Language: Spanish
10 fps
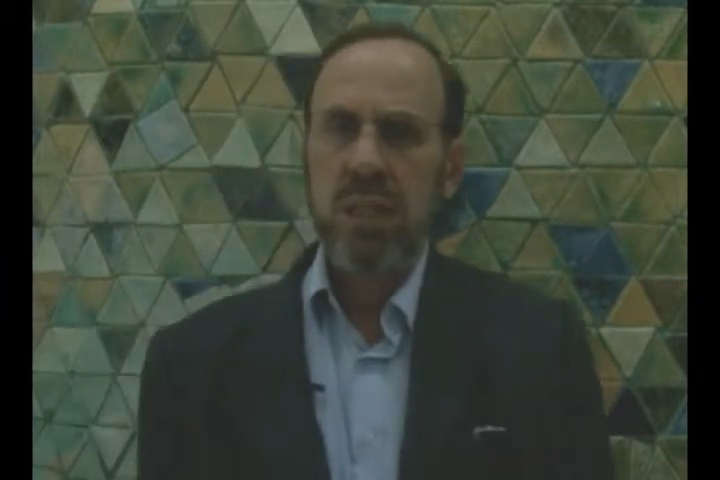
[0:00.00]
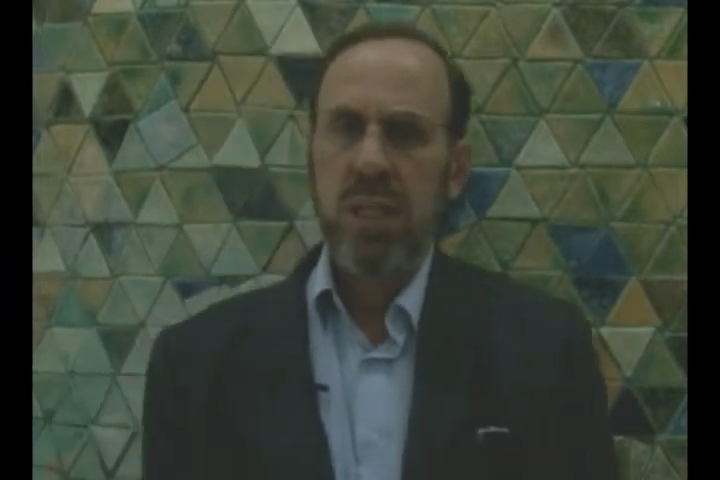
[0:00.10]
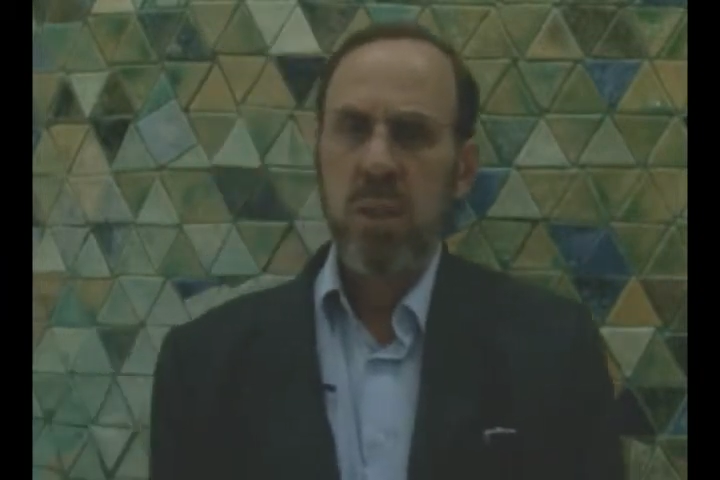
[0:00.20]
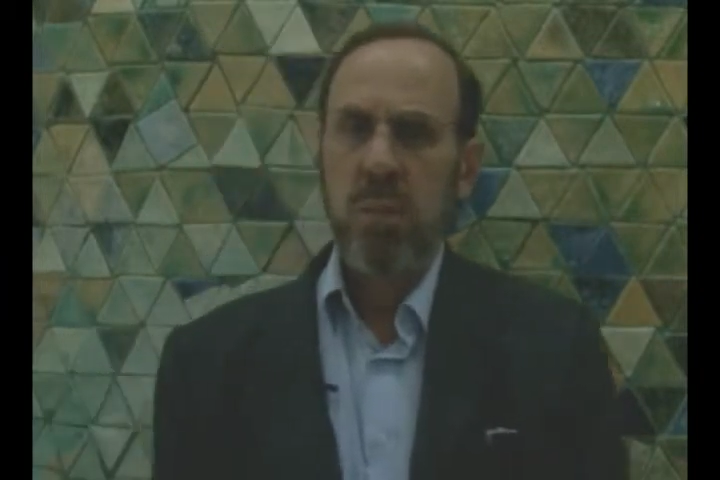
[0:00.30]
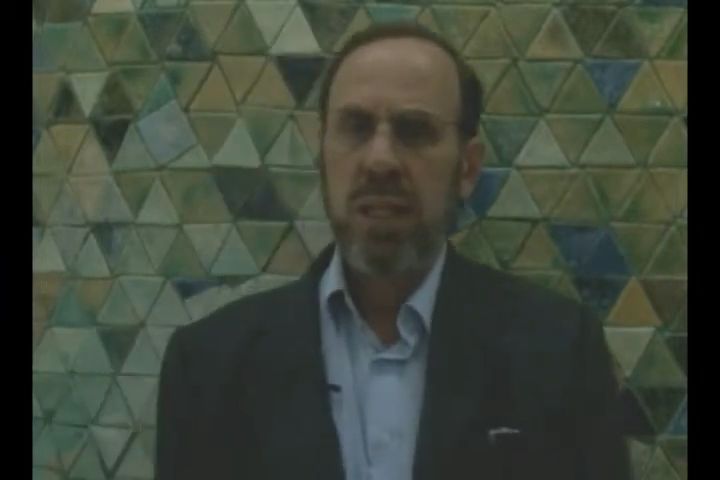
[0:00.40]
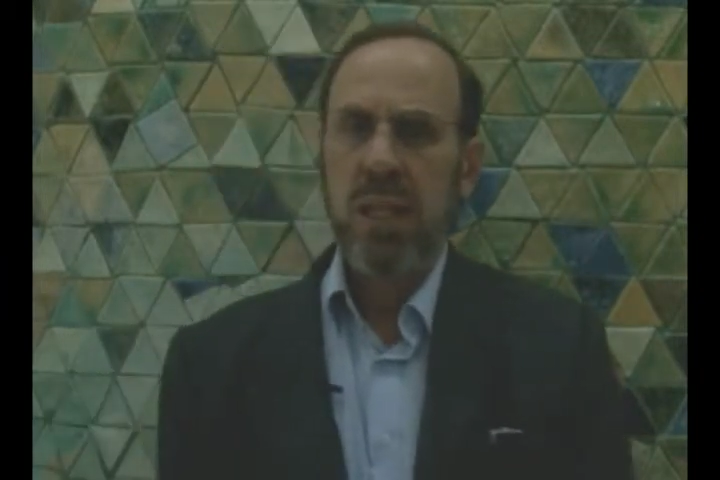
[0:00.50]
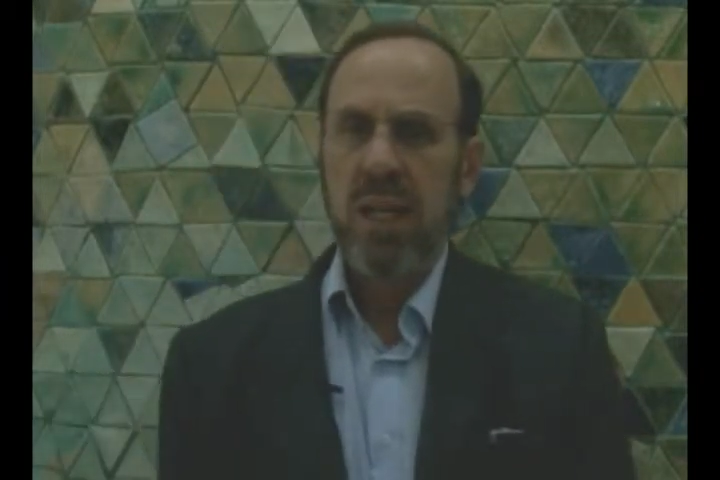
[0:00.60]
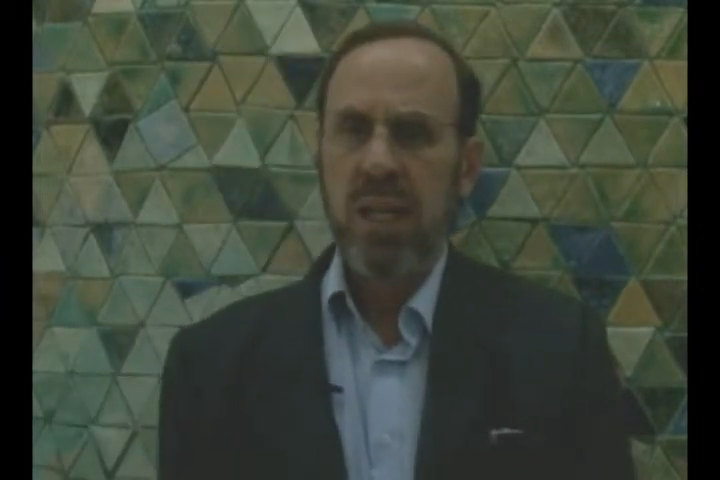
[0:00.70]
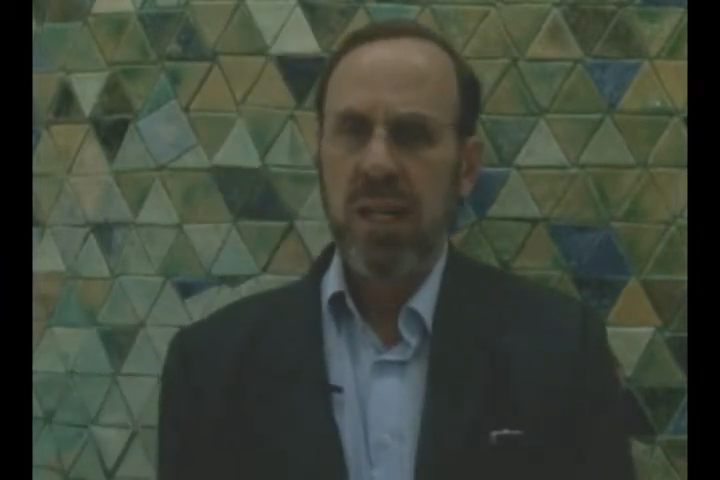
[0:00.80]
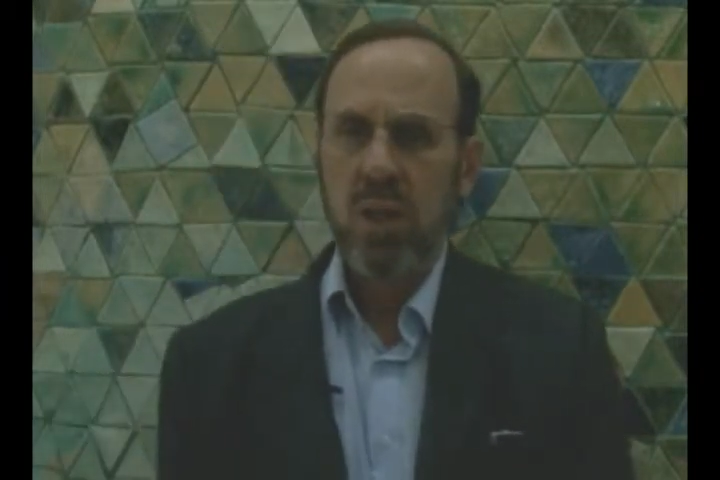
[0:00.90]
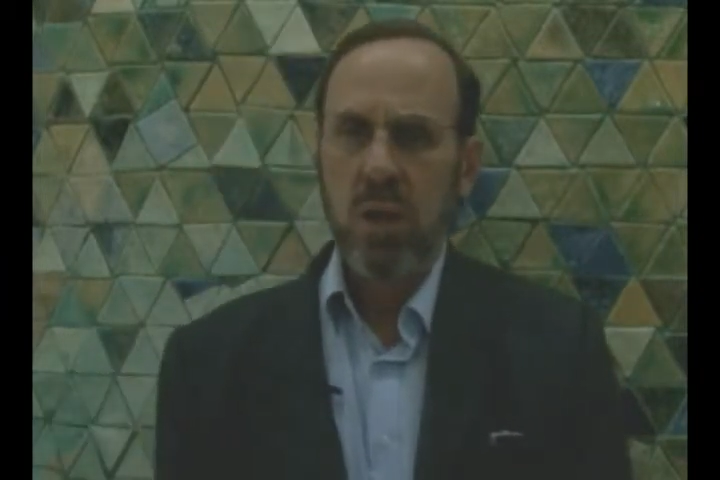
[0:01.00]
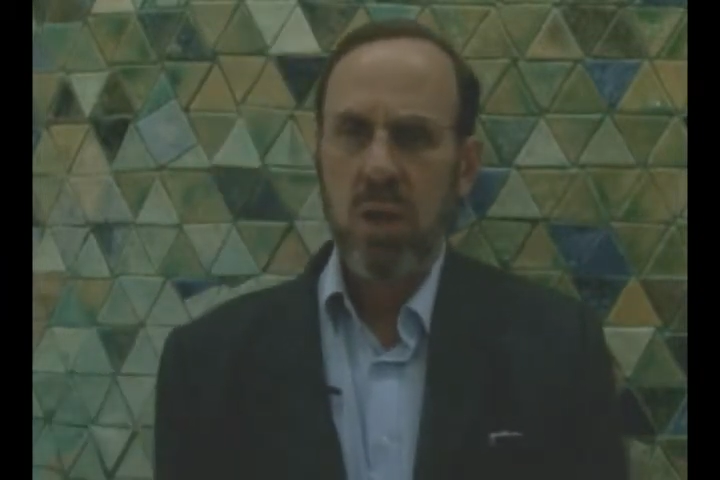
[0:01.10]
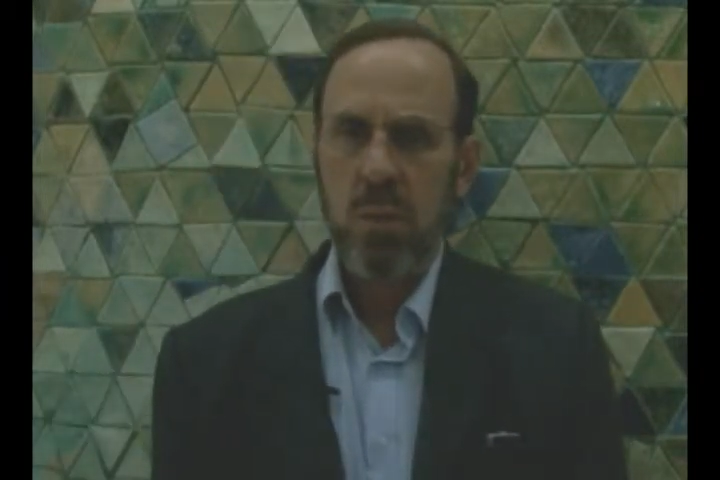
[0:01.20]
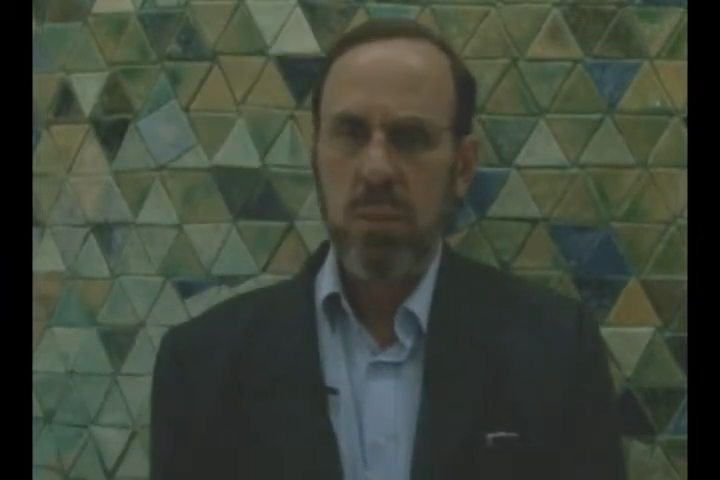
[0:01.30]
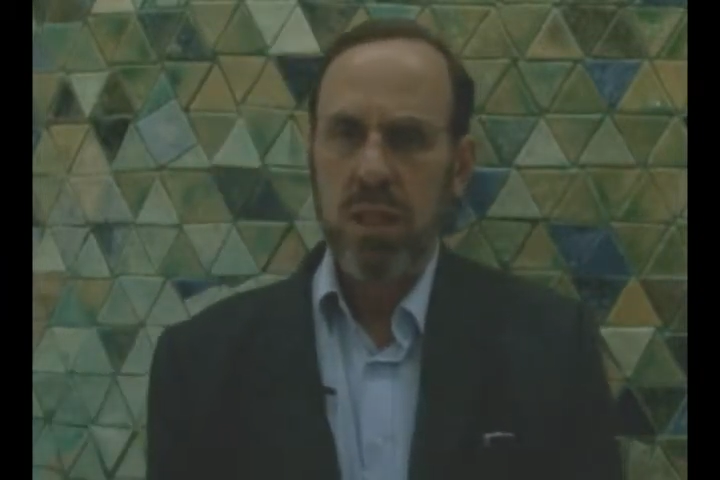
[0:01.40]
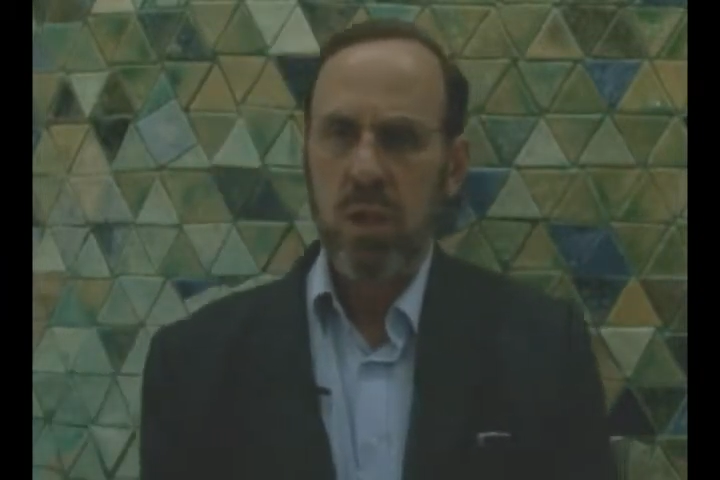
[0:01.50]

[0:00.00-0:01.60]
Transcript: llama Minería en Colombia,